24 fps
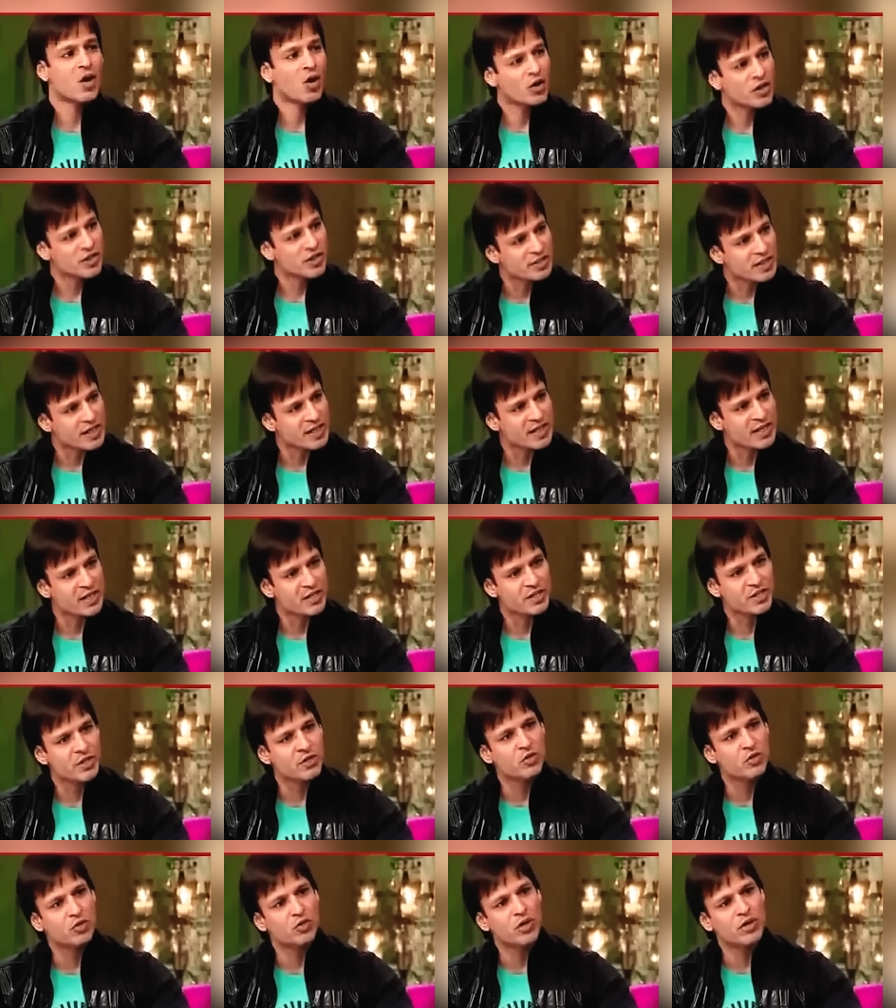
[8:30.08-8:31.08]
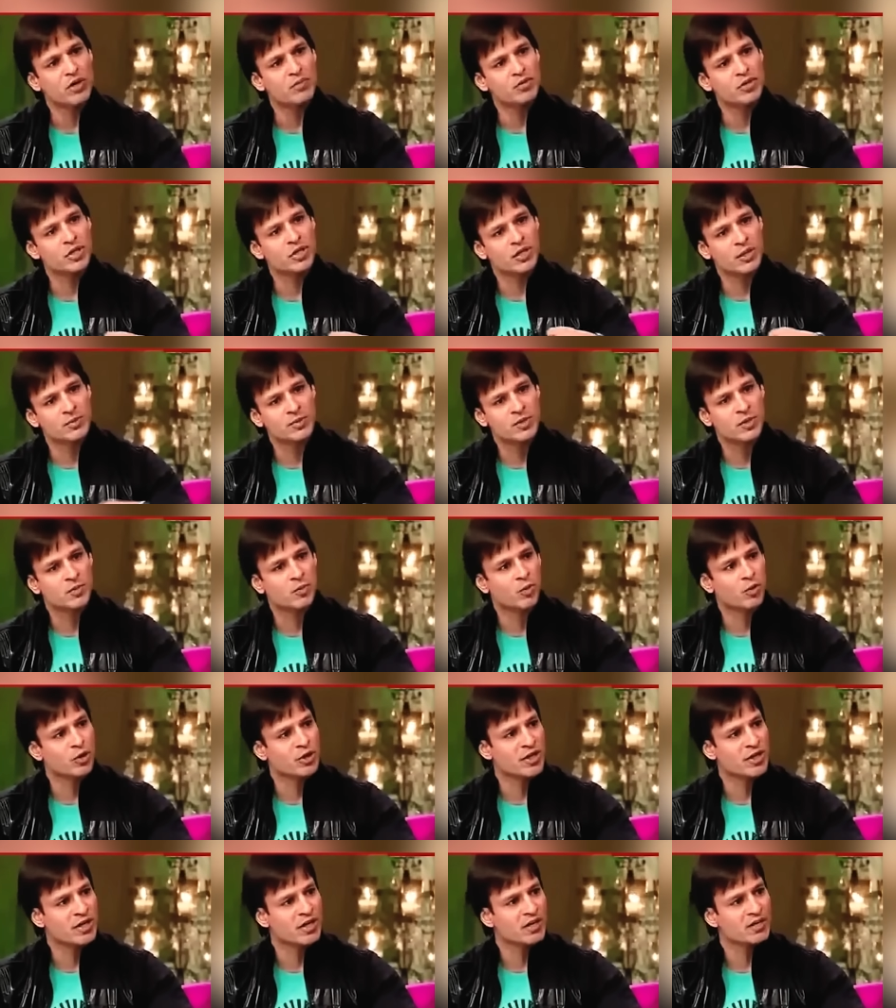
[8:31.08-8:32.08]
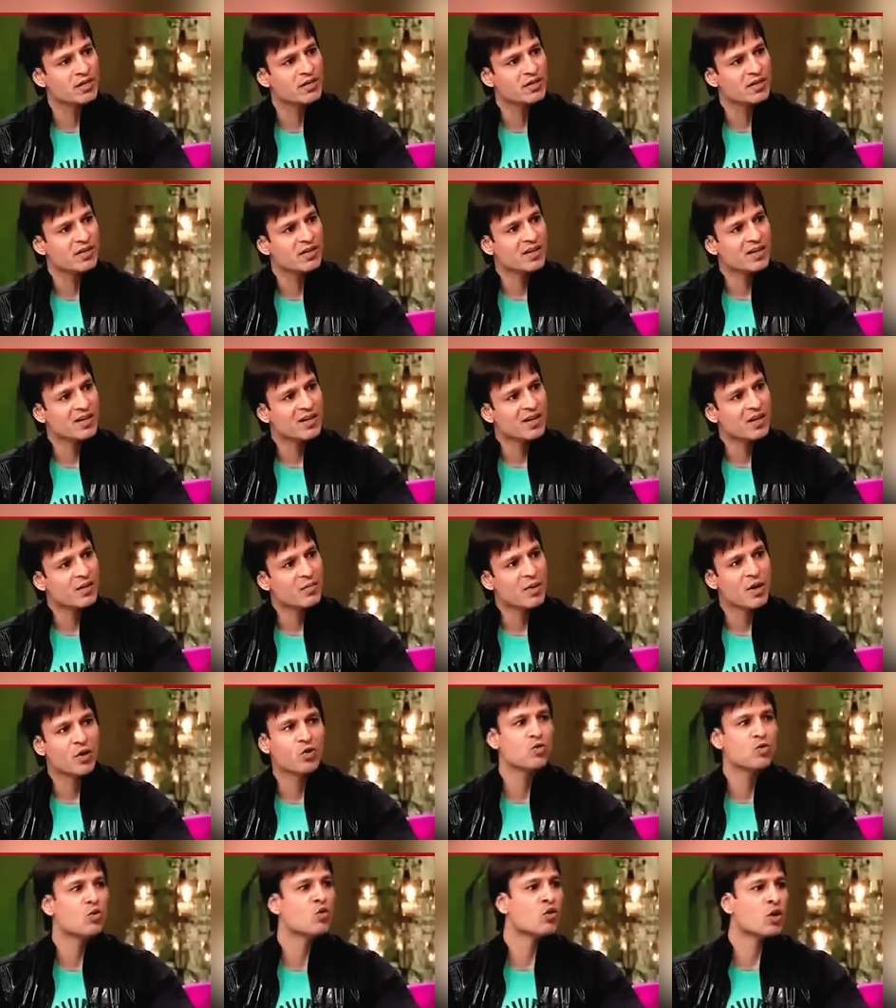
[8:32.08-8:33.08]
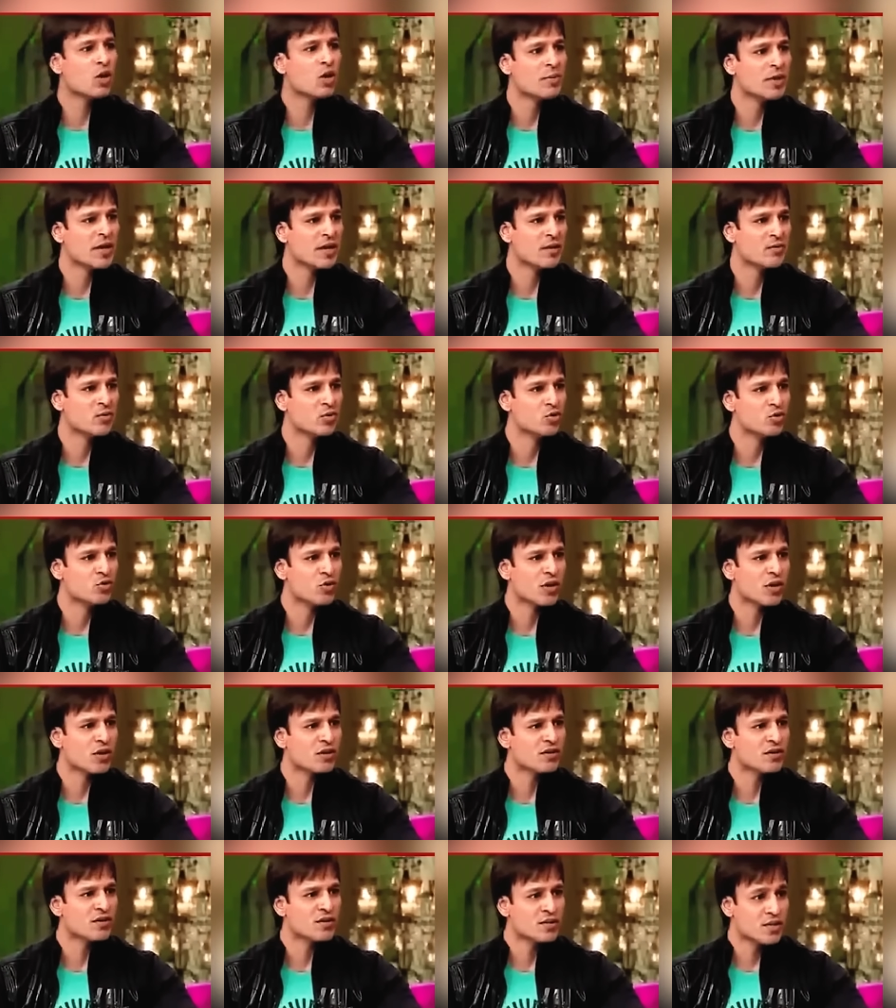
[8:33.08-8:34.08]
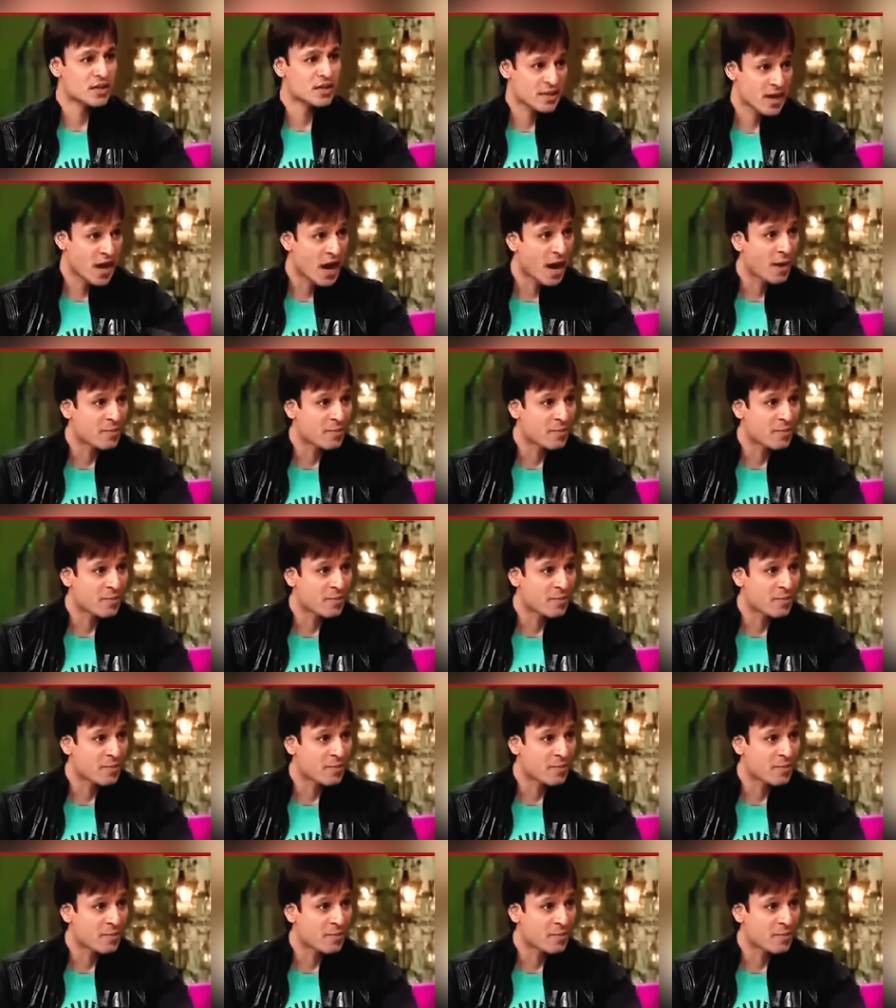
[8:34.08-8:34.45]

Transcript: और इसीलिए जिन लोगों ने मुझे तब सपोर्ट किया मैं उन लोगों को कभी नहीं भूलूंगा जैसे